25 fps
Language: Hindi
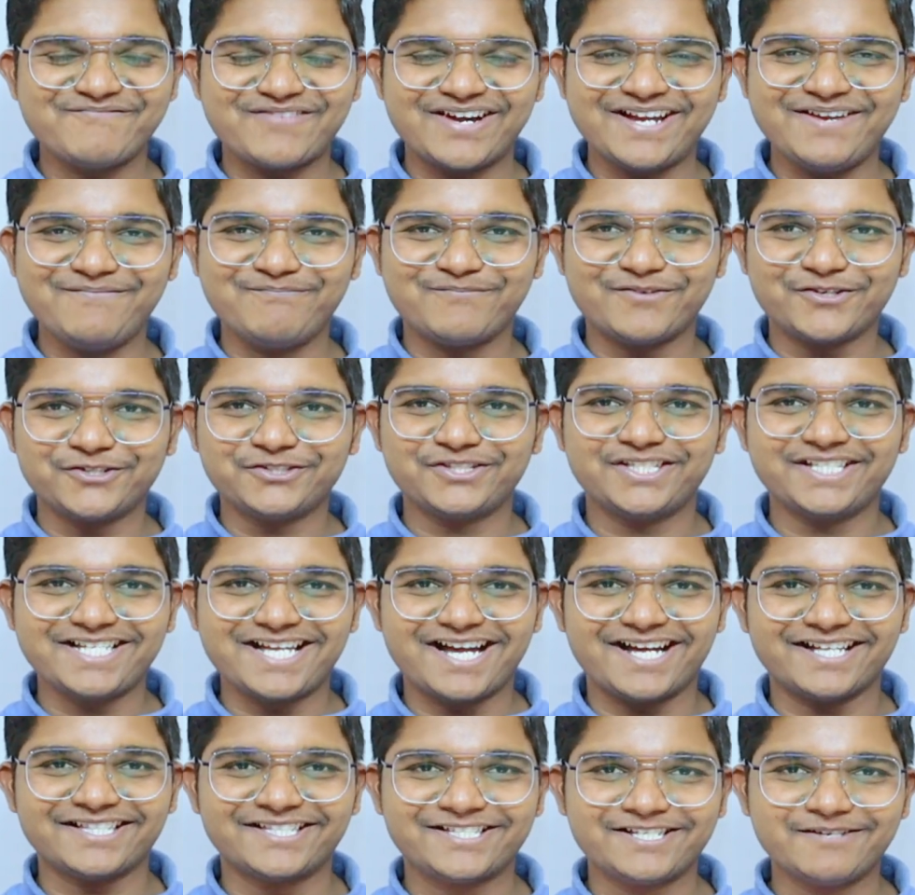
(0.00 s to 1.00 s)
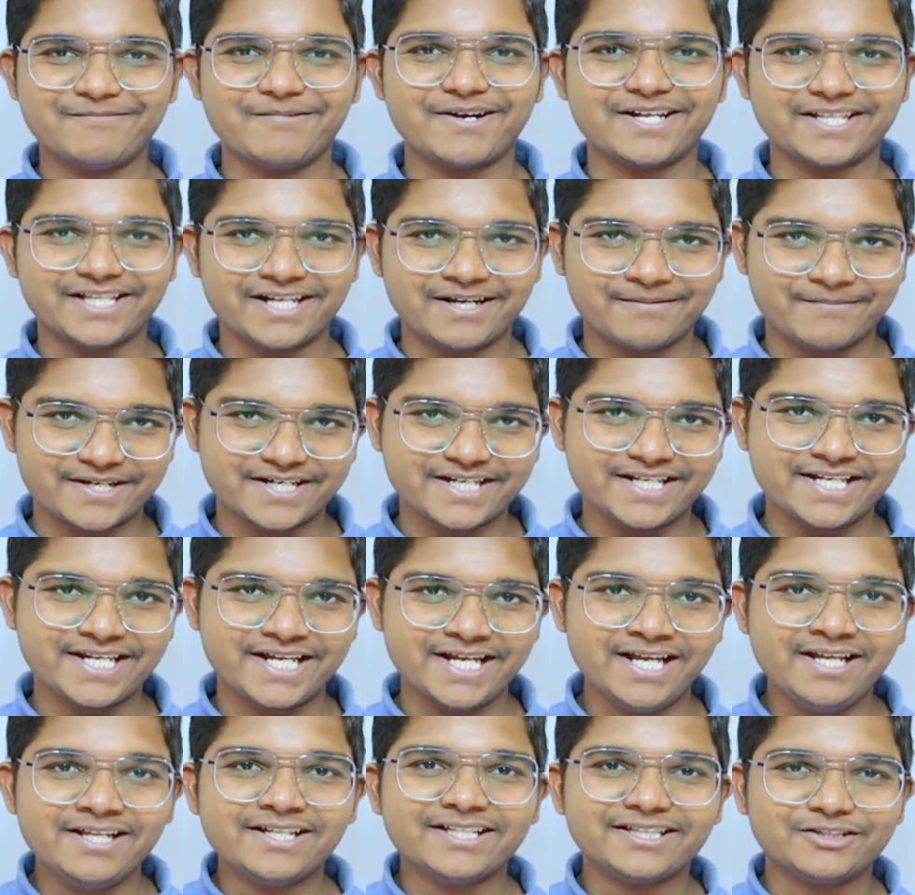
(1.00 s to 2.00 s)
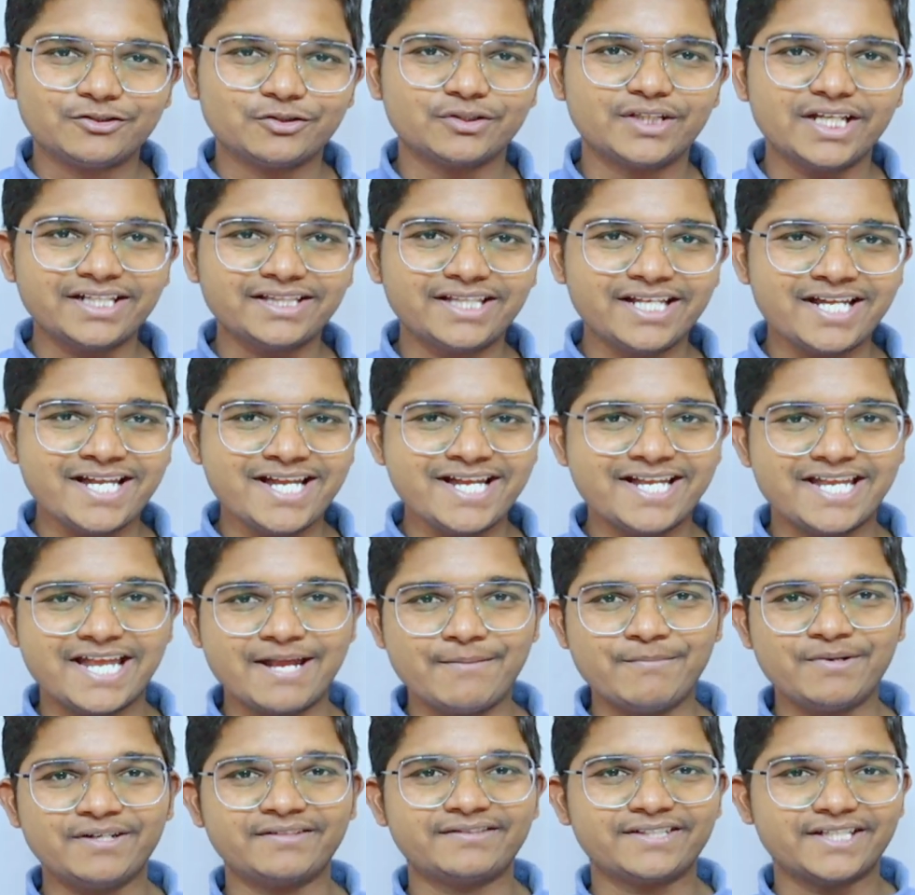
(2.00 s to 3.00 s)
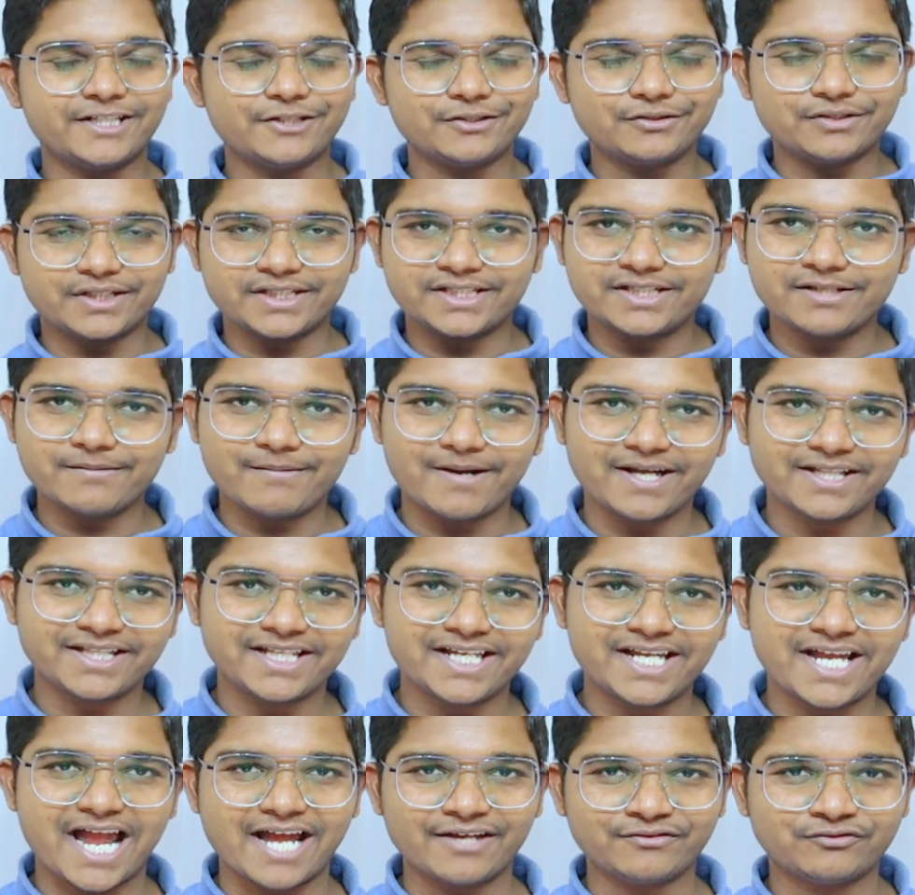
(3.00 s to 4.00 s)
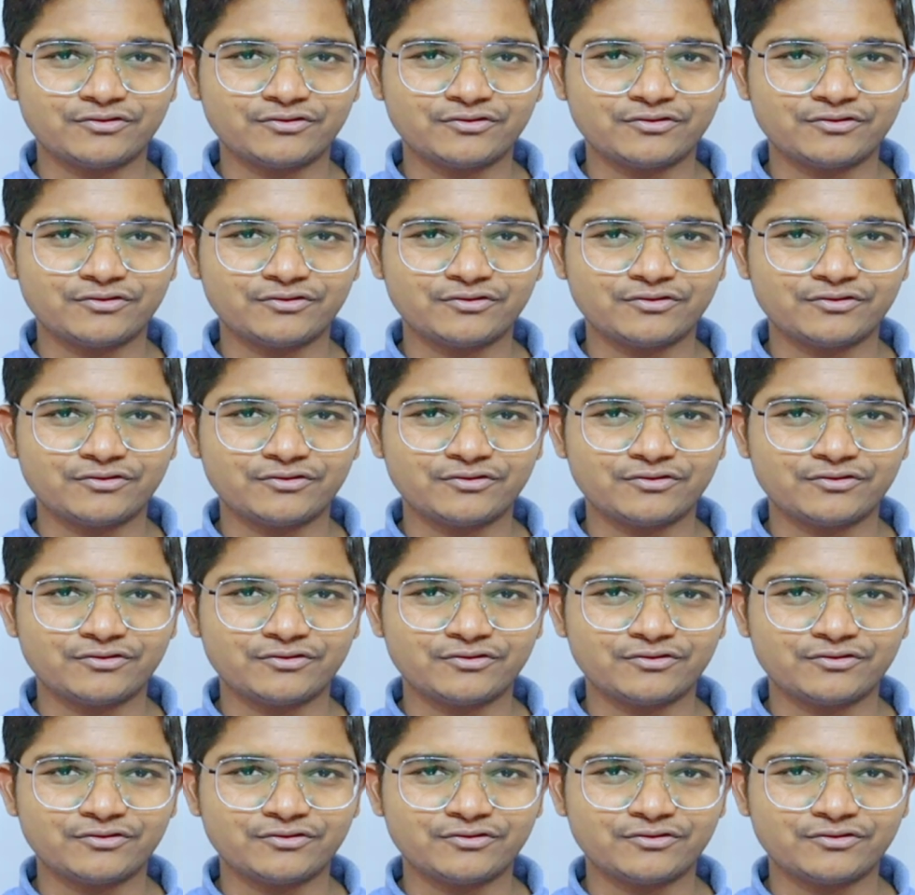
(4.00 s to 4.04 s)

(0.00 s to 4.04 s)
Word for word: भाई बहुत ही अच्छी बात है हमारे लिए तो देखते हैं गेमर्स के लिए तो अच्छी बात है